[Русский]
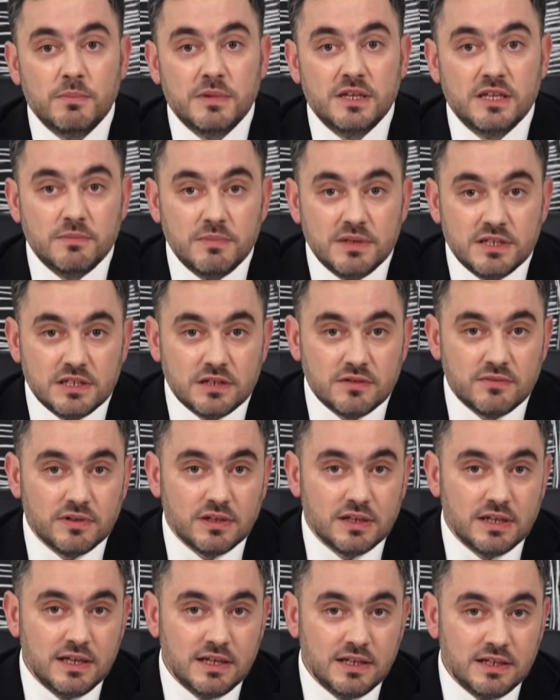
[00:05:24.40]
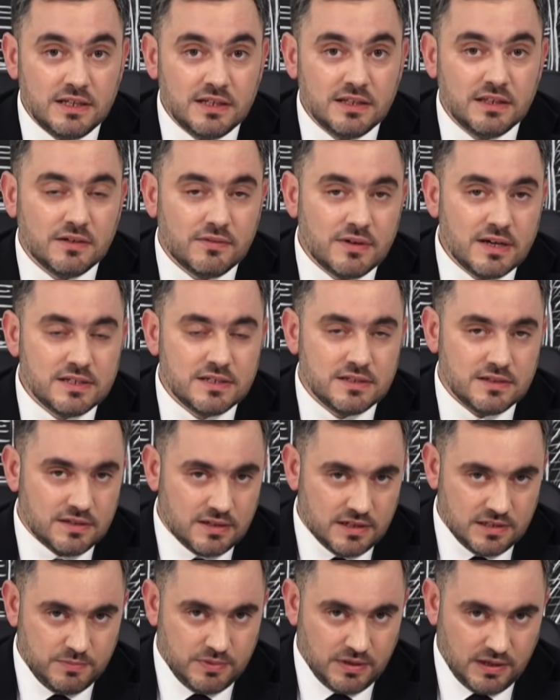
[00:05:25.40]
Минимизировала или нет, давайте
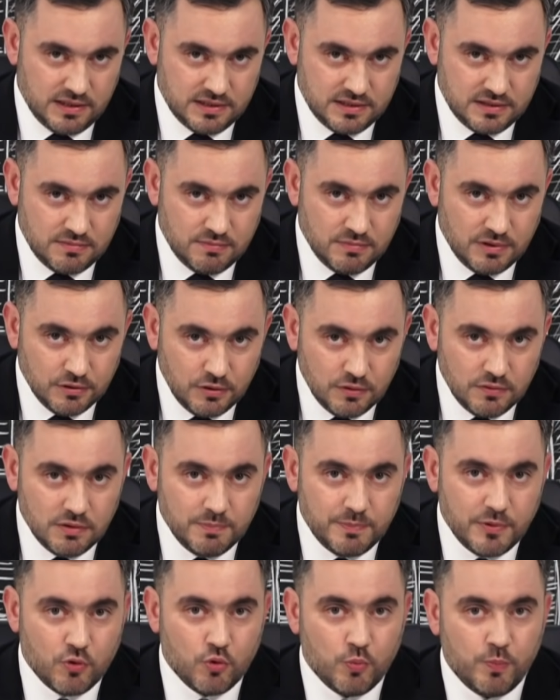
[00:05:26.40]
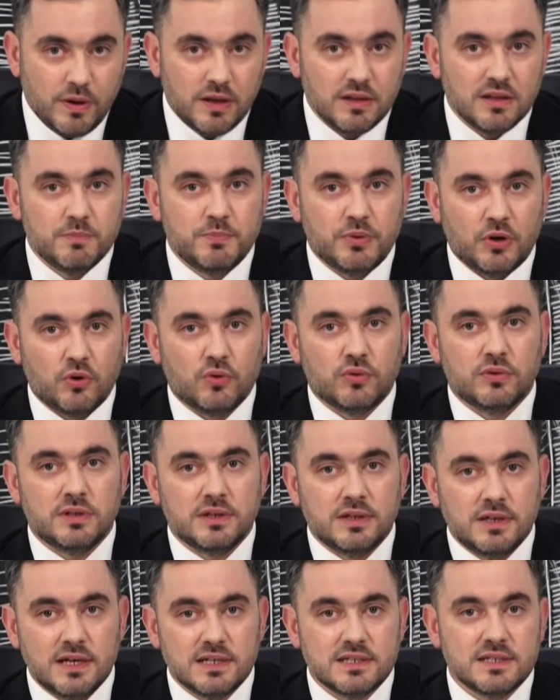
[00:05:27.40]
разбираться. Молдова покупала
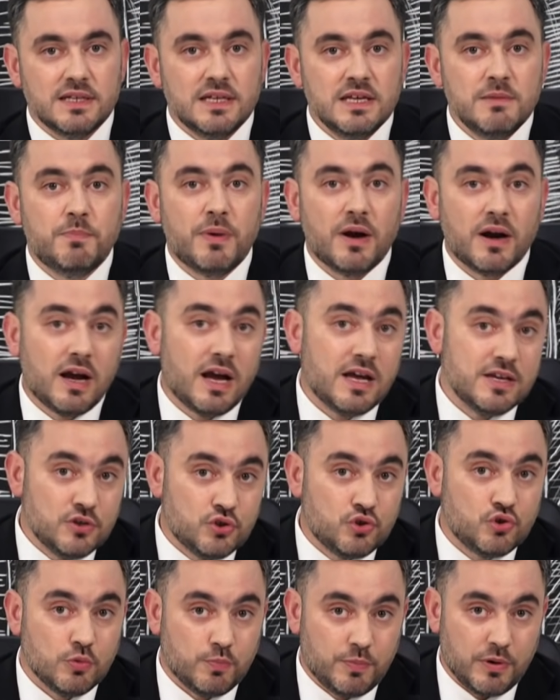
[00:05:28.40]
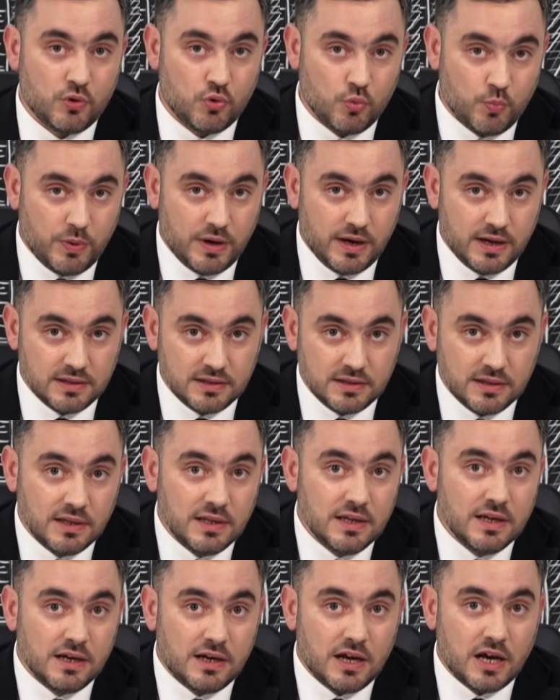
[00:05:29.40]
природный газ и пока еще покупает,
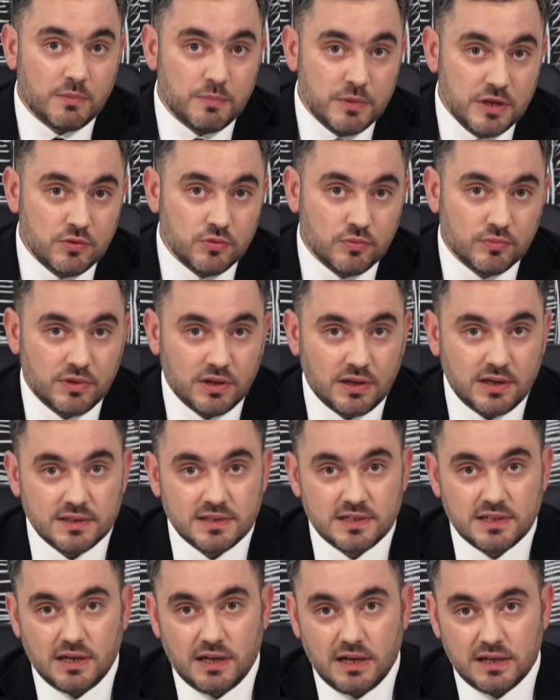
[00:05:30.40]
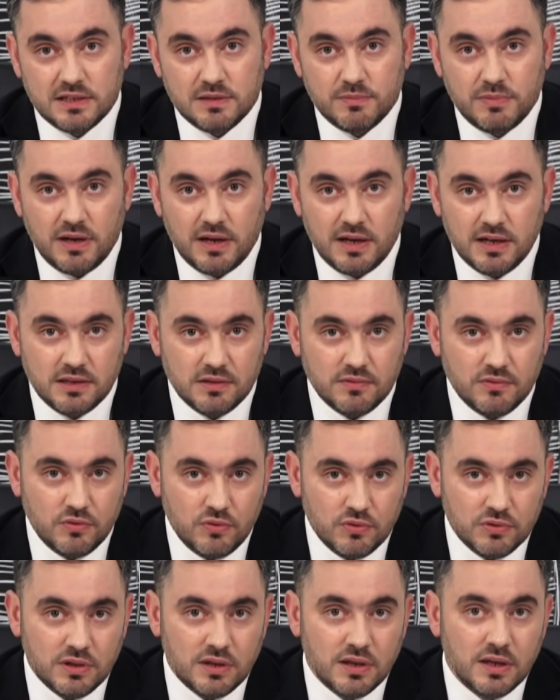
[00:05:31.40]
как минимум до конца октября этого
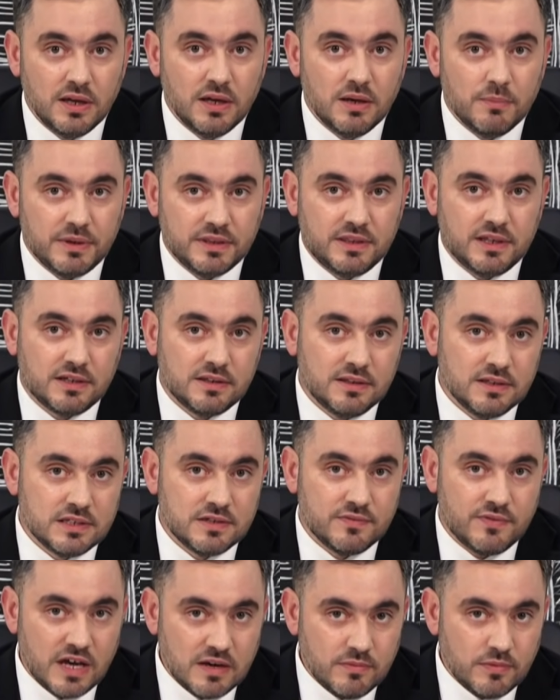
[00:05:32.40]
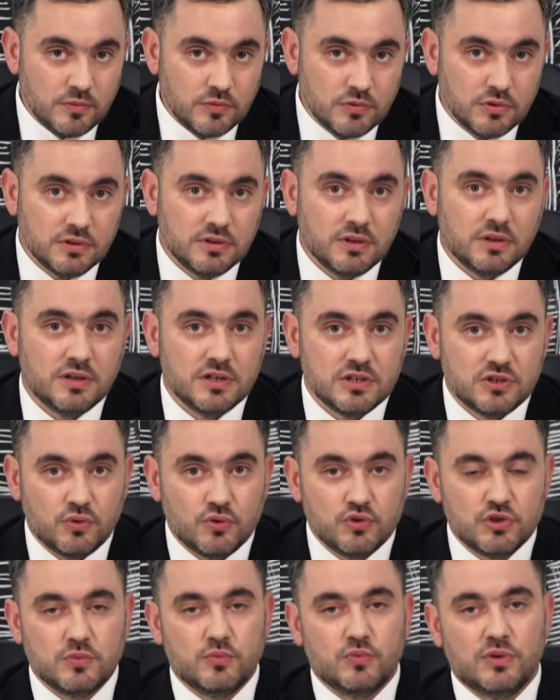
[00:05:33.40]
года, по так называемому
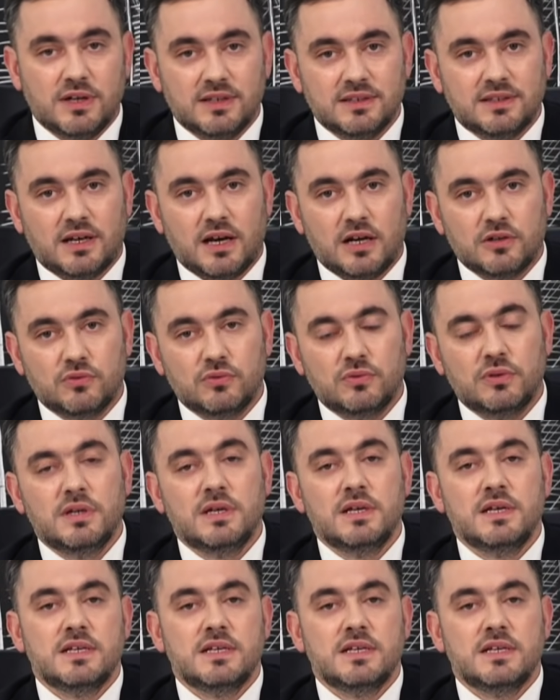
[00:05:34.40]
долгосрочному контракту